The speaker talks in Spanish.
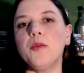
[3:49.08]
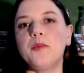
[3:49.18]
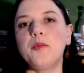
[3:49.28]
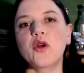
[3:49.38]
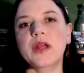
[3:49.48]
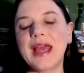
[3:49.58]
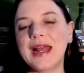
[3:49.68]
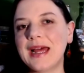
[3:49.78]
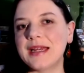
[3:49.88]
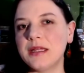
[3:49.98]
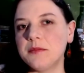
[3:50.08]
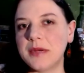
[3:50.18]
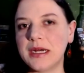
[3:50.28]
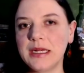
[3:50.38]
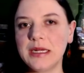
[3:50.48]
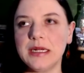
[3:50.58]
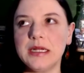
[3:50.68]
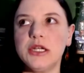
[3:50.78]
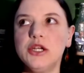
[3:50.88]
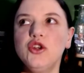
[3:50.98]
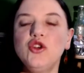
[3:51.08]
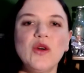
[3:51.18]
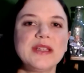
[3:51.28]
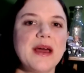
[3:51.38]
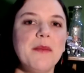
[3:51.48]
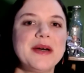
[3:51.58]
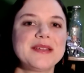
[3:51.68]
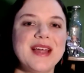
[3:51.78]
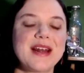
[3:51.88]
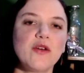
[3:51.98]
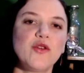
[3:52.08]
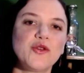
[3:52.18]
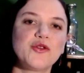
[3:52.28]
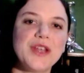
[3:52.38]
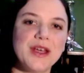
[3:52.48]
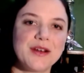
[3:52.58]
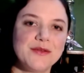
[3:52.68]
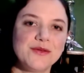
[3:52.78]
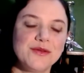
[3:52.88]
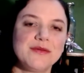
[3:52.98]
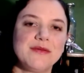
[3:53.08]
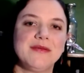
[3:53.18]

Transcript: porque el animal no es capaz de reconocernos,